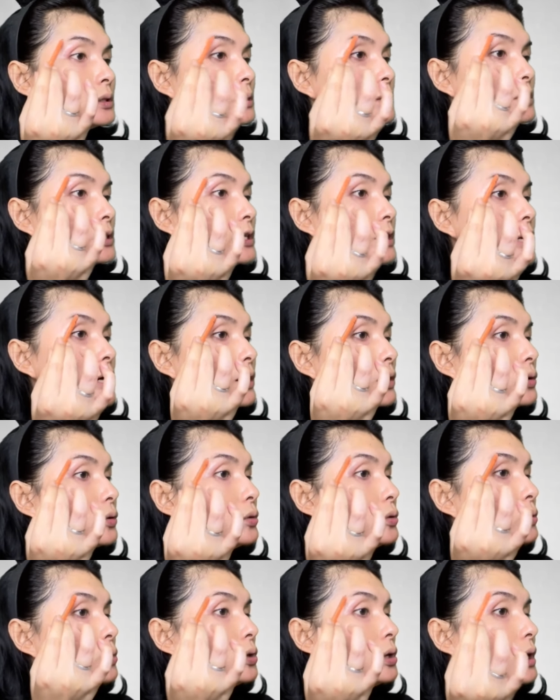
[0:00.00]
jadi aku
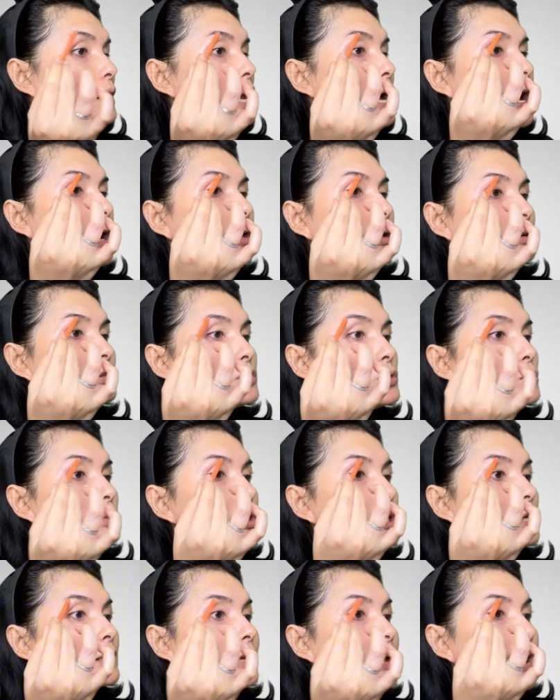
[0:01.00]
ulang
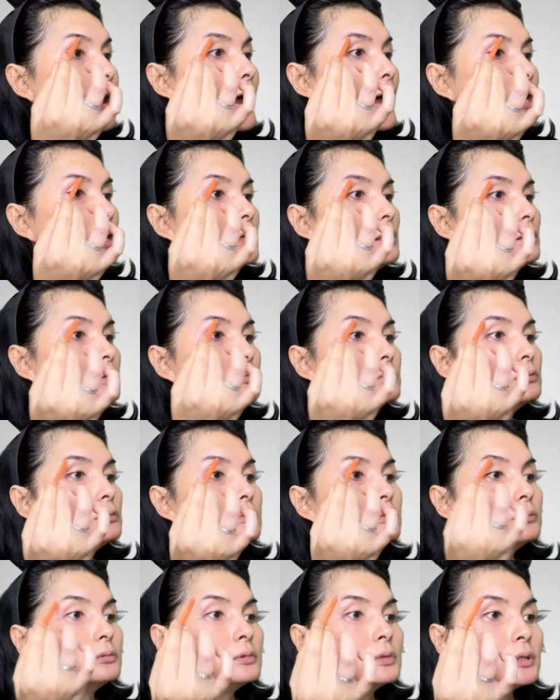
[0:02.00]
syutingnya
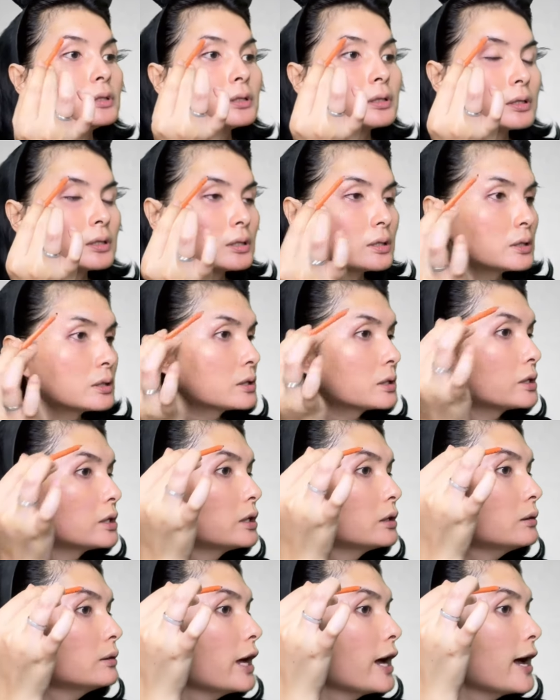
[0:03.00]

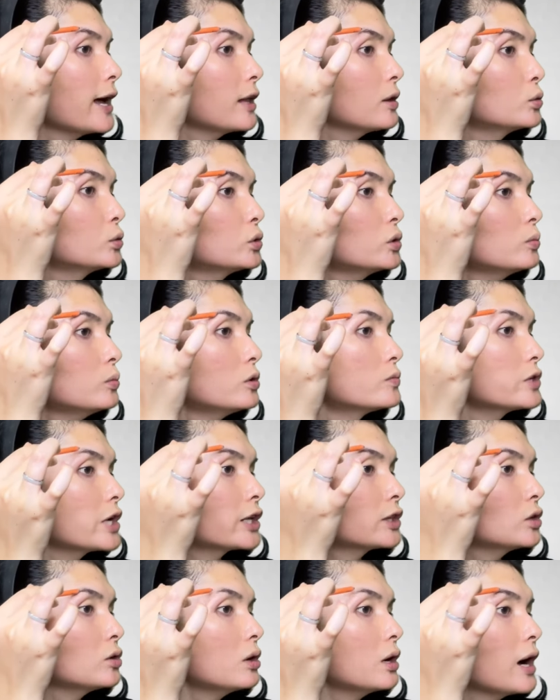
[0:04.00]
gitar, untuk belum
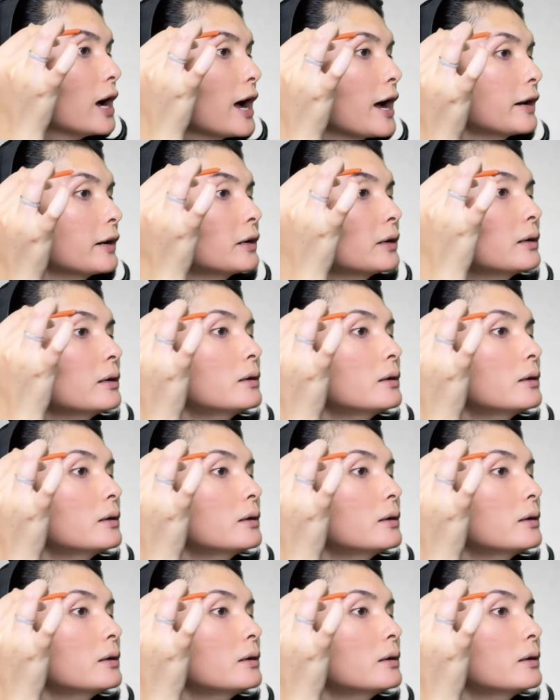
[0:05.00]
catokan.